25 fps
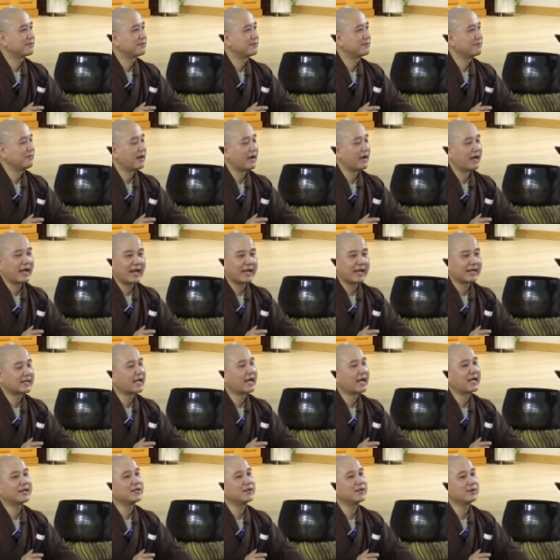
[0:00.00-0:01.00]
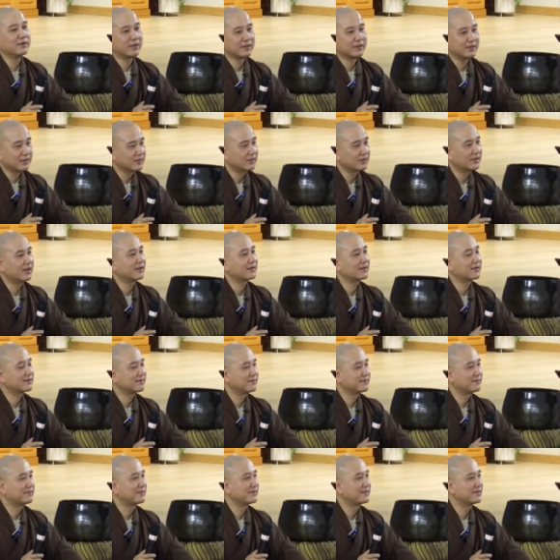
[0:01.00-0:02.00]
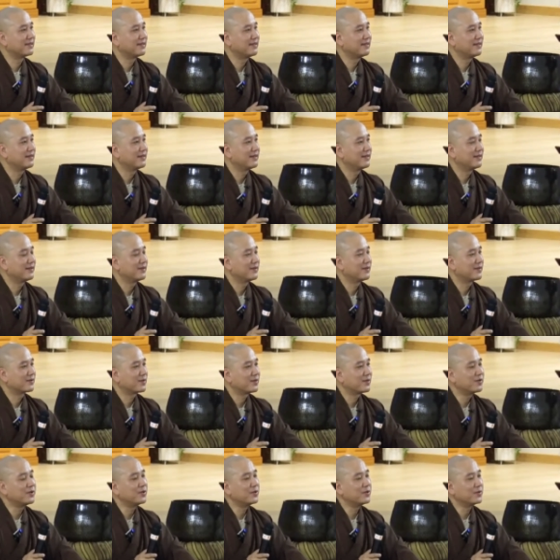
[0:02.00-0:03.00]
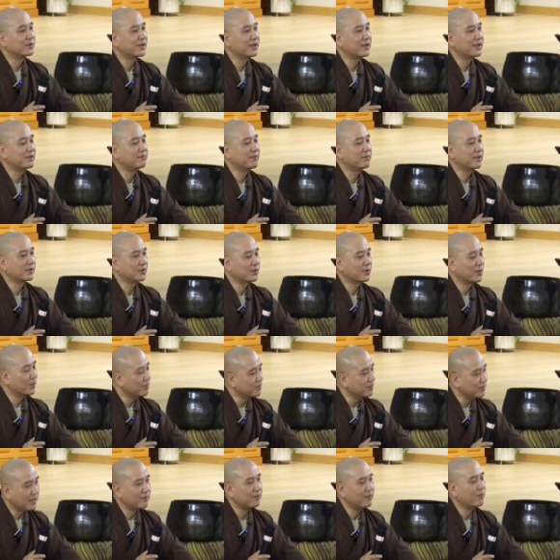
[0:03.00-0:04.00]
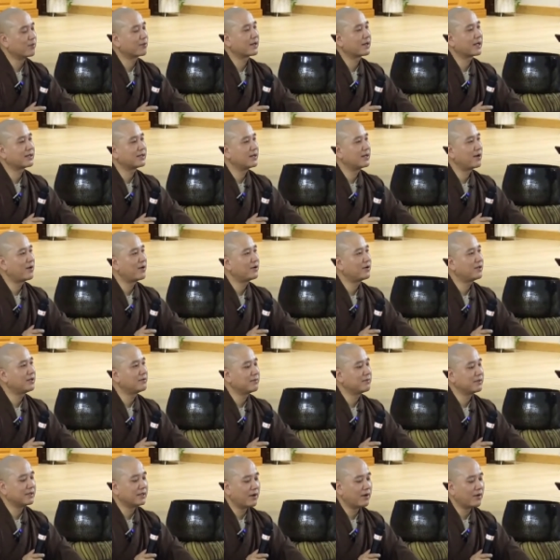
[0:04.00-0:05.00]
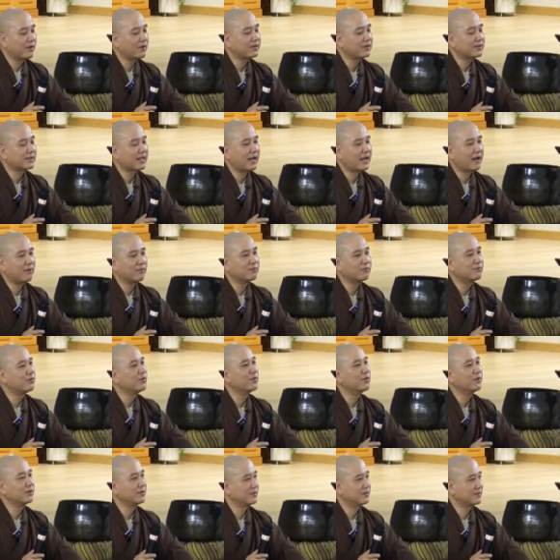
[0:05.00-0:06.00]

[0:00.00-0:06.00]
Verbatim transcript: Mà hai cái đều là đức hết. Có nhiều khi mình cũng là một cách nói, nhưng mình nói người ta không vui.